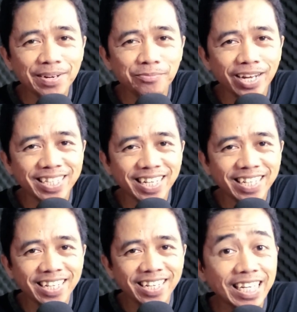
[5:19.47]
kan buatnya?
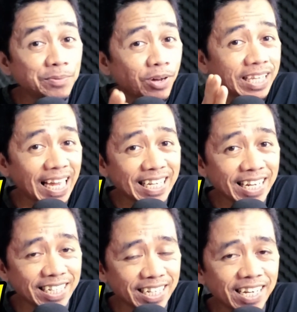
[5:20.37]
Jadi buat
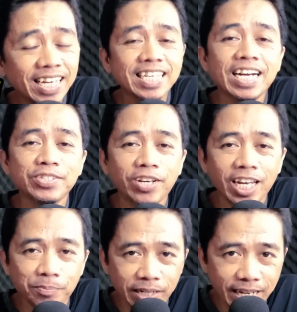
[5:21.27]
kalian nih yang juga
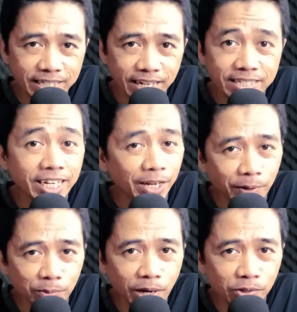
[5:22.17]
ingin bertanya, jangan
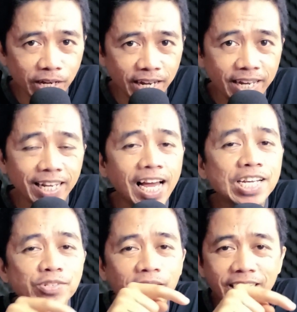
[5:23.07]
malu-malu ya,
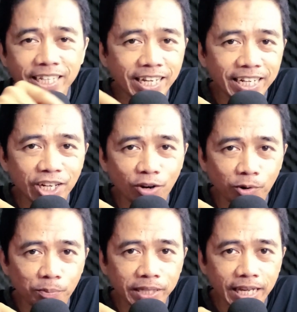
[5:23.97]
langsung aja ketikkan di kolom
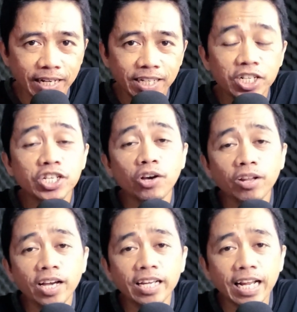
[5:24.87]
komentar. Insya
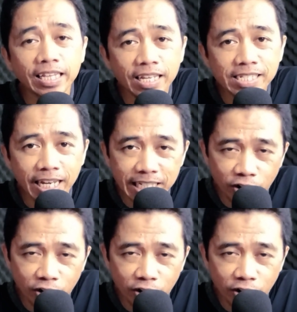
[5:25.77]
Allah nanti saya